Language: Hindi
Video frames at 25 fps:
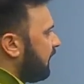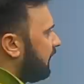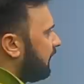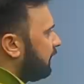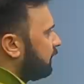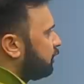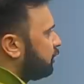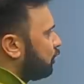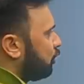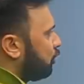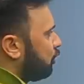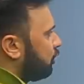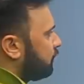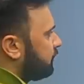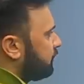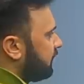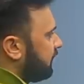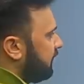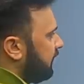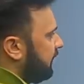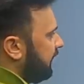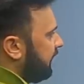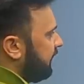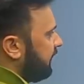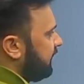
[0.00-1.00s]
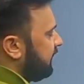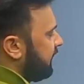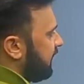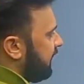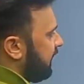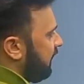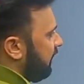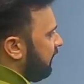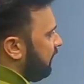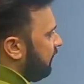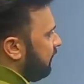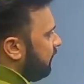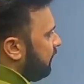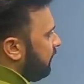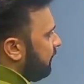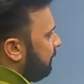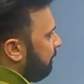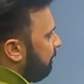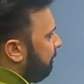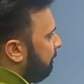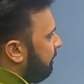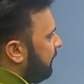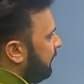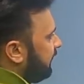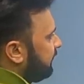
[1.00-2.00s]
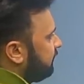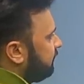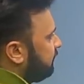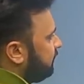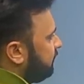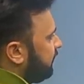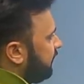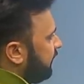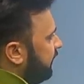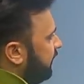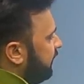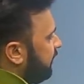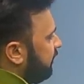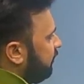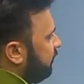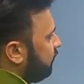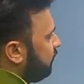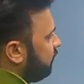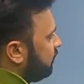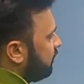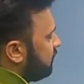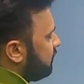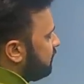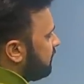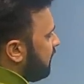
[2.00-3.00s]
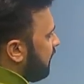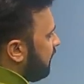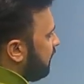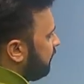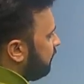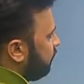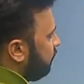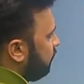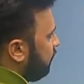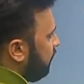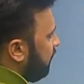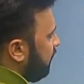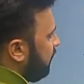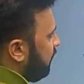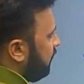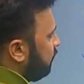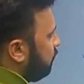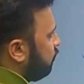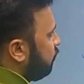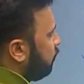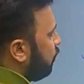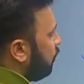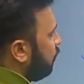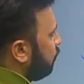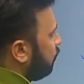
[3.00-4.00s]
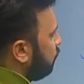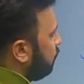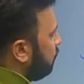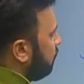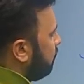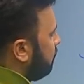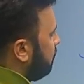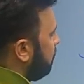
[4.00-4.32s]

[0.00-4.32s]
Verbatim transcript: का टोटल एरिया बत्तीस सतासी दो